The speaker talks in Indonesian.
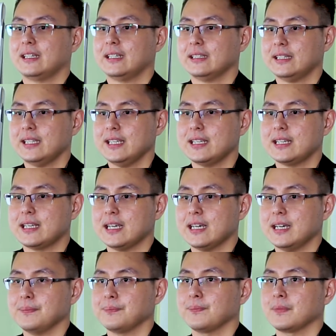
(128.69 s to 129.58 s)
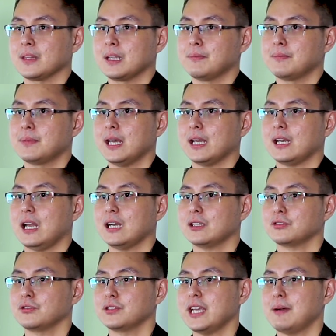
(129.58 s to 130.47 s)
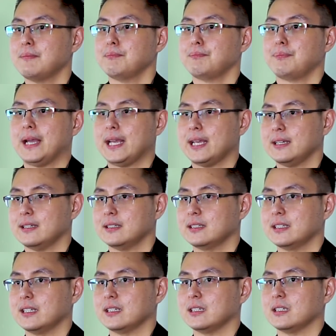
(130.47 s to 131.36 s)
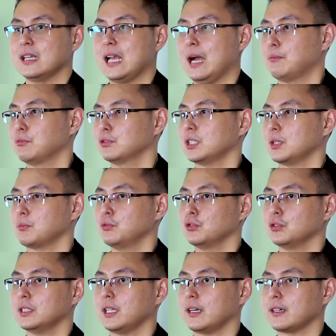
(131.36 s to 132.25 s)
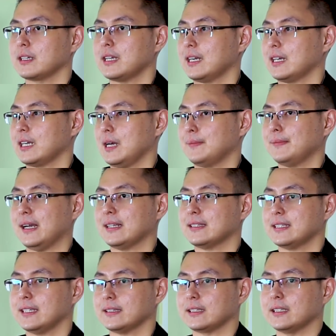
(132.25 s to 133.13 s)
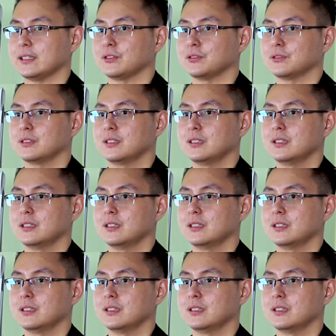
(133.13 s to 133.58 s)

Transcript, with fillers: Ketiga, biar langsung nyampe, nggak muter-muter, nggak kena macet gitu.